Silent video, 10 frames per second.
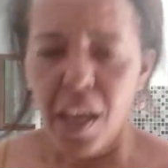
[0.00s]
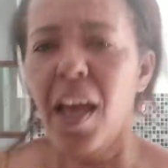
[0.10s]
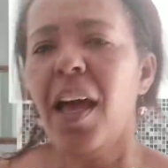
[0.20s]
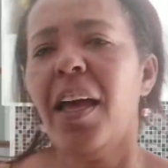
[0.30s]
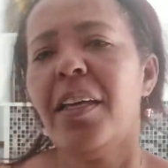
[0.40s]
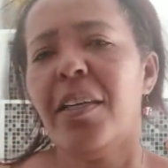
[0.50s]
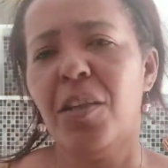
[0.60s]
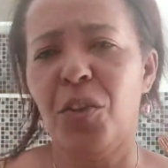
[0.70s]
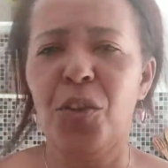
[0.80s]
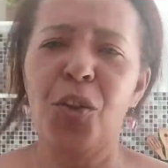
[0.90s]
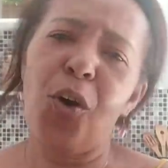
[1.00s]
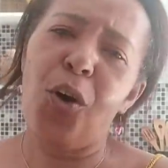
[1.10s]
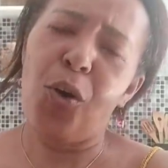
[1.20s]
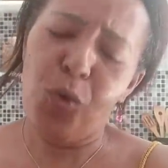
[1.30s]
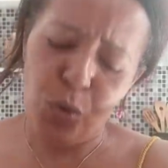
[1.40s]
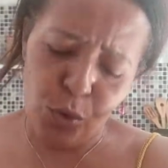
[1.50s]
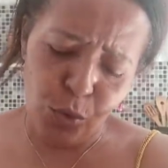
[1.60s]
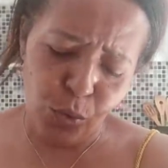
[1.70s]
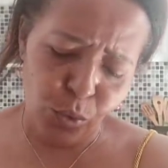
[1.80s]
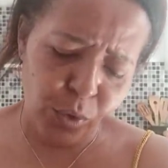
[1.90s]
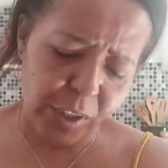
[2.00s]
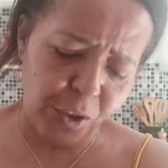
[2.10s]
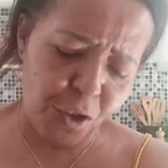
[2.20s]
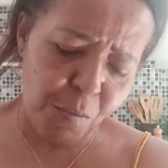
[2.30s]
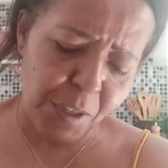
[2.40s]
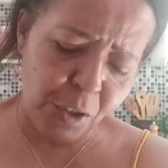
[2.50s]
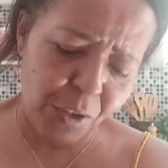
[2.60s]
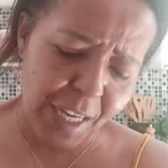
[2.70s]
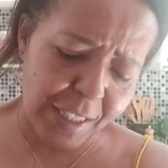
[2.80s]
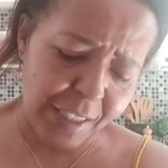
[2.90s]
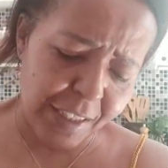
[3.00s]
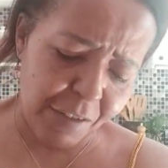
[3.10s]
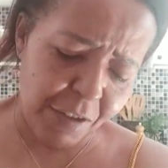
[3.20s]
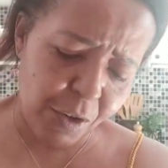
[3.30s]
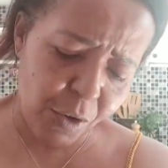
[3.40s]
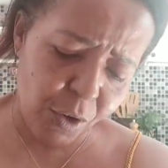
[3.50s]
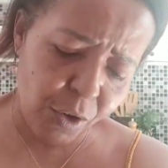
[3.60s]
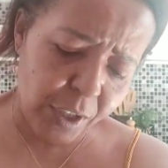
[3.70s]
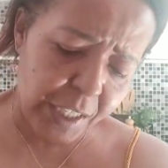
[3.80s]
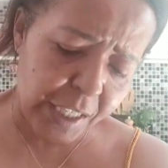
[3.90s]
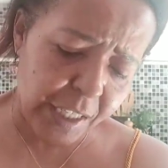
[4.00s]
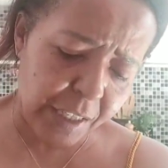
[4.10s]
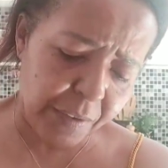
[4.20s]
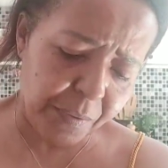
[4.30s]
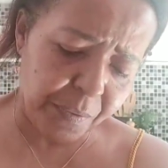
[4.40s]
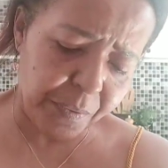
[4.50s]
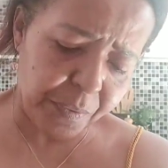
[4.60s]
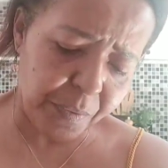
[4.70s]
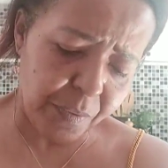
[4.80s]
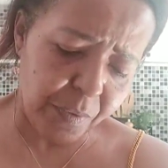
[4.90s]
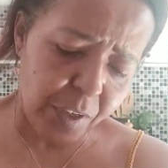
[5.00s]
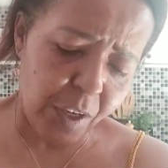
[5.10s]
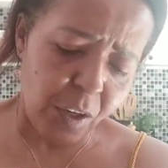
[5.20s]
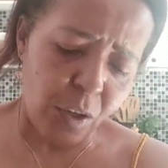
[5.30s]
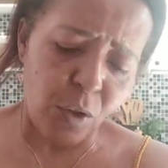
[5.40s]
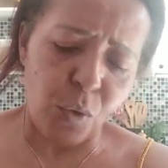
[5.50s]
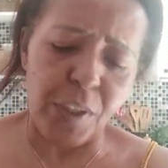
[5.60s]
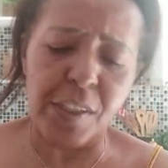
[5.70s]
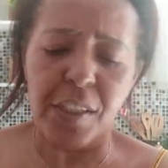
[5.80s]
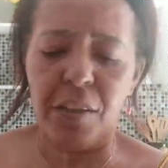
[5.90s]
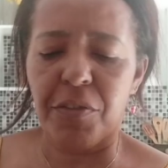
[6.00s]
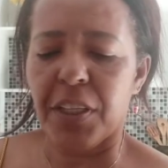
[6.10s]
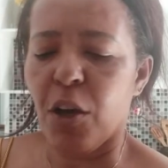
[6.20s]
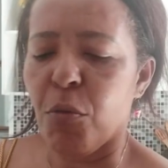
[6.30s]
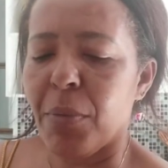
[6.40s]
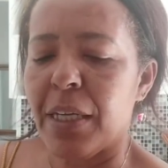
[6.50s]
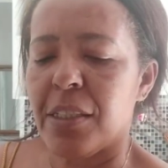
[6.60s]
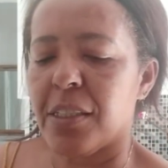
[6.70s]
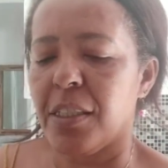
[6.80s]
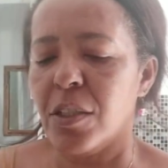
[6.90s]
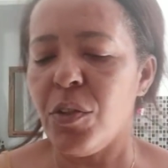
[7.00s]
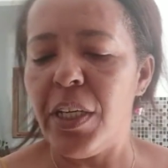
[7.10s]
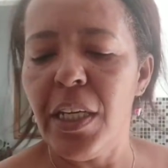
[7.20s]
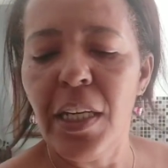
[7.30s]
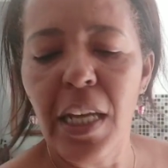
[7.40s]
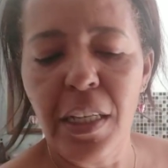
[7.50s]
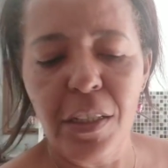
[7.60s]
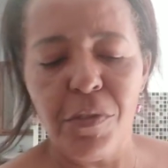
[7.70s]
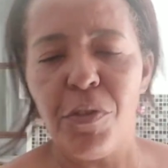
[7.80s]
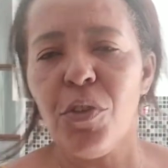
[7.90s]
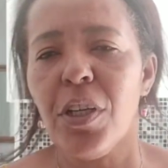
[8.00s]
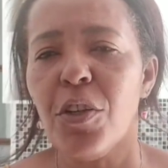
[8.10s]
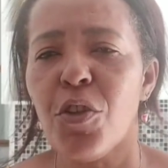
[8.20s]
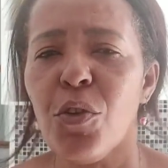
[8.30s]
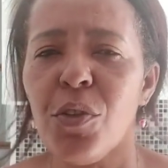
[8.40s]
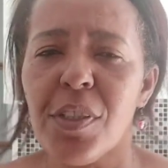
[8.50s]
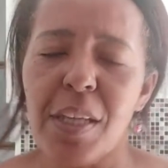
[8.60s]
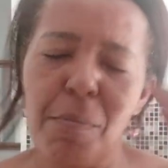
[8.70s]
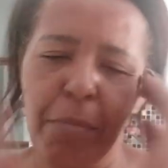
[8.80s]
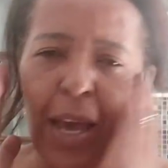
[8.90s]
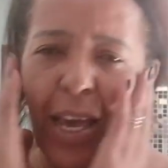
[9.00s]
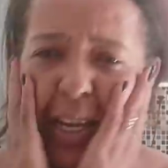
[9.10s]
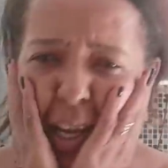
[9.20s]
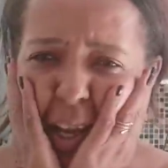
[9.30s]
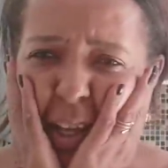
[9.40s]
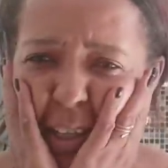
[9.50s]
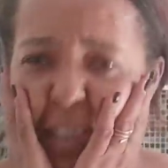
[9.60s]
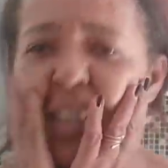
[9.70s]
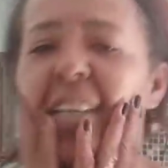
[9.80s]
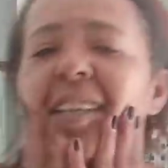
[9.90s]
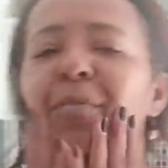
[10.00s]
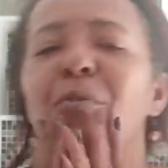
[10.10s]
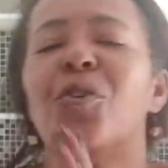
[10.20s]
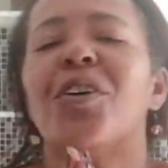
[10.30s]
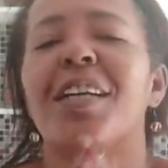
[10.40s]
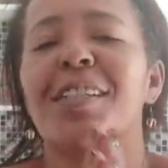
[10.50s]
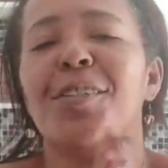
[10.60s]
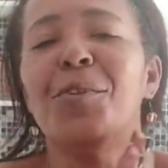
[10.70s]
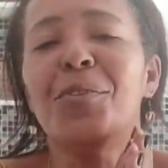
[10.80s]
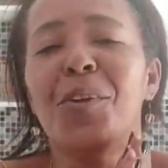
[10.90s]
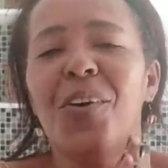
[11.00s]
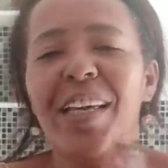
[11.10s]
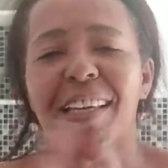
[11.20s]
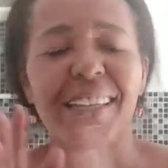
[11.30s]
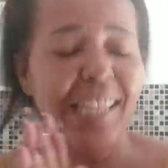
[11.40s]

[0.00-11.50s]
Ai, que dó, o Lucas. De madrugada teve cólica. Luiz teve que dar um banhozinho nele. A Ana falou que ele chorou sem parar. Ai, meu coração dói.